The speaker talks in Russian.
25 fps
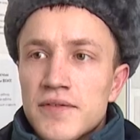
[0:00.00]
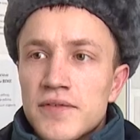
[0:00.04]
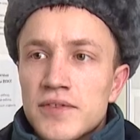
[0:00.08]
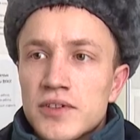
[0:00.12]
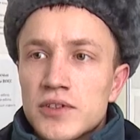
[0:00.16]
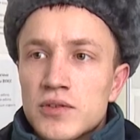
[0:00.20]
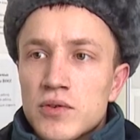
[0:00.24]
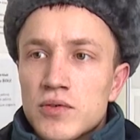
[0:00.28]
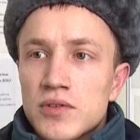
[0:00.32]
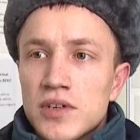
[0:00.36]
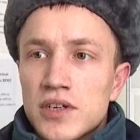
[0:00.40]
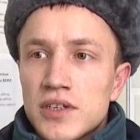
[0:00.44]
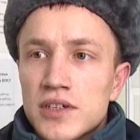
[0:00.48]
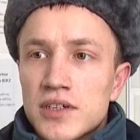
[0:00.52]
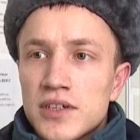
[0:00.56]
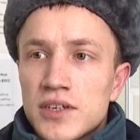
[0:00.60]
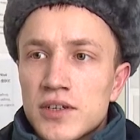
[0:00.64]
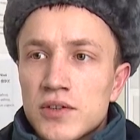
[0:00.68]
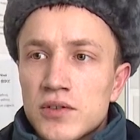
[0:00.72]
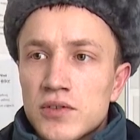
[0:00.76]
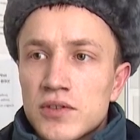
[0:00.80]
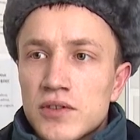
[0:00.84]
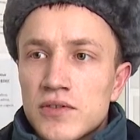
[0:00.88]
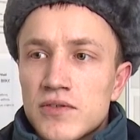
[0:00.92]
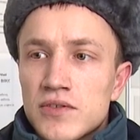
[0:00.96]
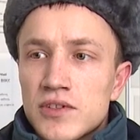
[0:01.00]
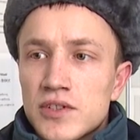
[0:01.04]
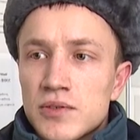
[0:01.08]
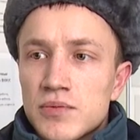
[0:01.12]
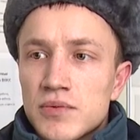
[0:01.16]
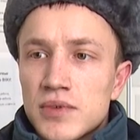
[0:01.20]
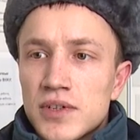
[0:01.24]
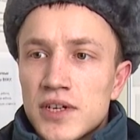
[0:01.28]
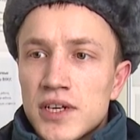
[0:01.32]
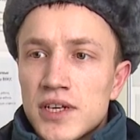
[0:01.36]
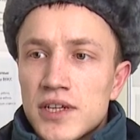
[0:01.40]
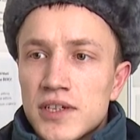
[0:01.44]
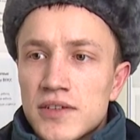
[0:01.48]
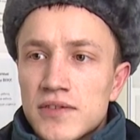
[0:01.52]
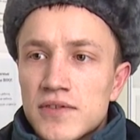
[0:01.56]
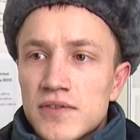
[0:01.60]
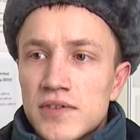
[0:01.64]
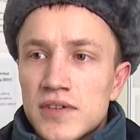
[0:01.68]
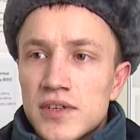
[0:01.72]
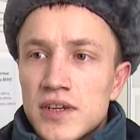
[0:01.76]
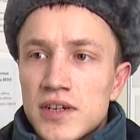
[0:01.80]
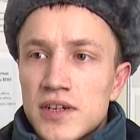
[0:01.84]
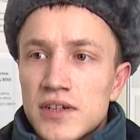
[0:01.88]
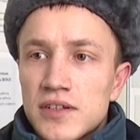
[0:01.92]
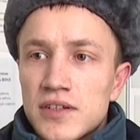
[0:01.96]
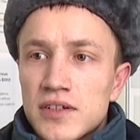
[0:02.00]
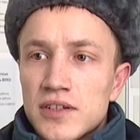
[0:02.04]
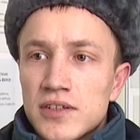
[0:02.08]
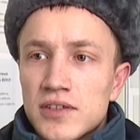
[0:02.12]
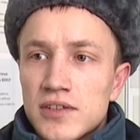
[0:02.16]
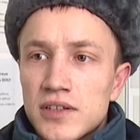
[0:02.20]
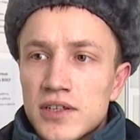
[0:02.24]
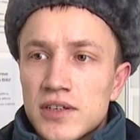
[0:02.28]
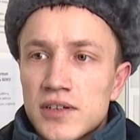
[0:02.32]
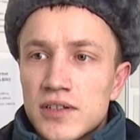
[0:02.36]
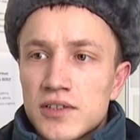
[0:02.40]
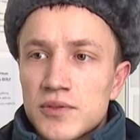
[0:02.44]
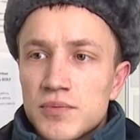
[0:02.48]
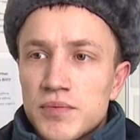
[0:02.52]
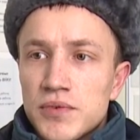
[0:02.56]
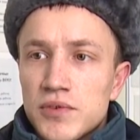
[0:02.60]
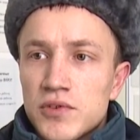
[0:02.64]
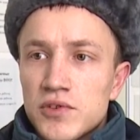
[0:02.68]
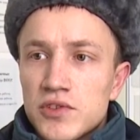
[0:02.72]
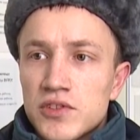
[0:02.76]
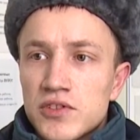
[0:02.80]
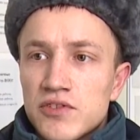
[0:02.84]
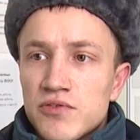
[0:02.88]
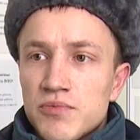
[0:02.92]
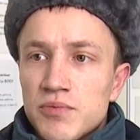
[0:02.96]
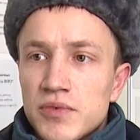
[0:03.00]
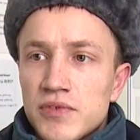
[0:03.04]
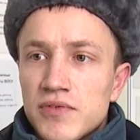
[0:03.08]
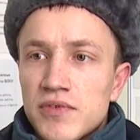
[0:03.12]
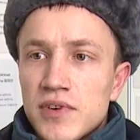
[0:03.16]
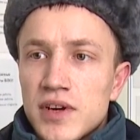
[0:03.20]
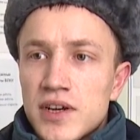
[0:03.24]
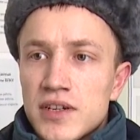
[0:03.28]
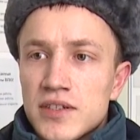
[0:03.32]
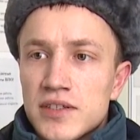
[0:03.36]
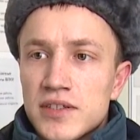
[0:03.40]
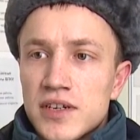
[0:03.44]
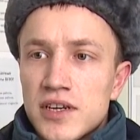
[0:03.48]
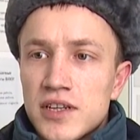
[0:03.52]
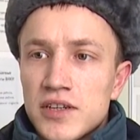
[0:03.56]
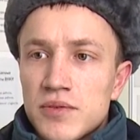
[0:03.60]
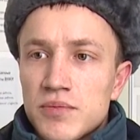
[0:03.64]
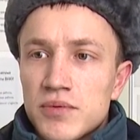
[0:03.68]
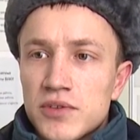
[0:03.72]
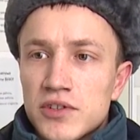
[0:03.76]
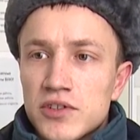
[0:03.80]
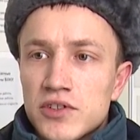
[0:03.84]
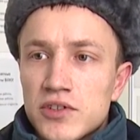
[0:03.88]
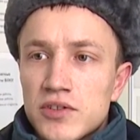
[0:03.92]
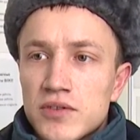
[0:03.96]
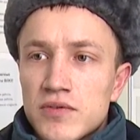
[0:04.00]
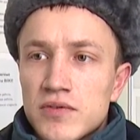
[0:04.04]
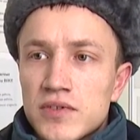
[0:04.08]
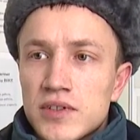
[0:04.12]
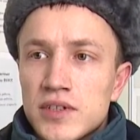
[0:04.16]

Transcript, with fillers: В результате короткого замыкания светильника, расположенного в подвале здания, произошло